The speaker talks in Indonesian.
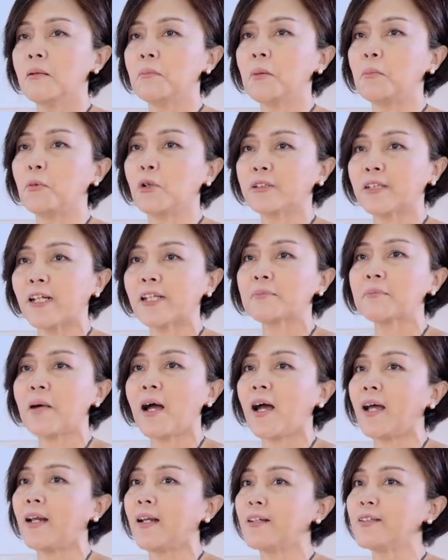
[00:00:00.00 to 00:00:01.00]
Memotret
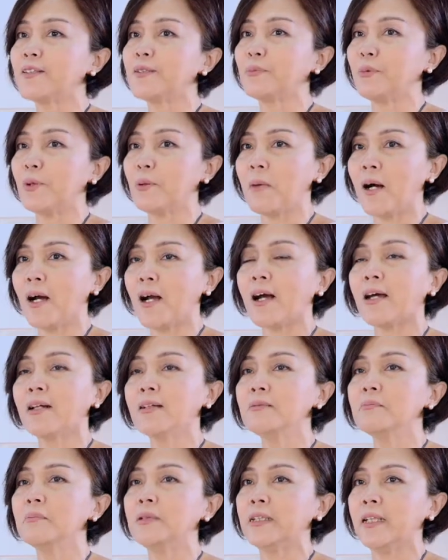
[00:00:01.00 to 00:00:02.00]
makanan sebelum makan
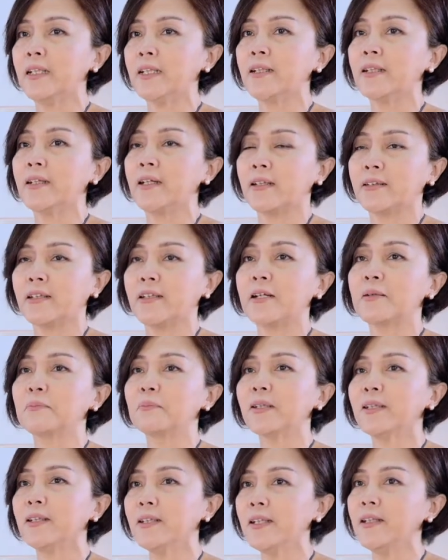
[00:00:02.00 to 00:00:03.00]
menjadi kegiatan yang
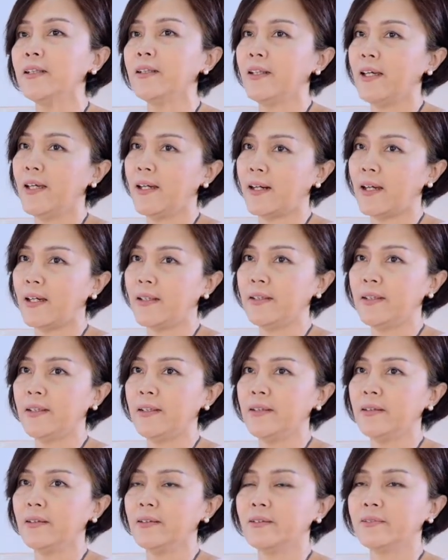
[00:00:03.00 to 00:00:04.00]
penting di era ini.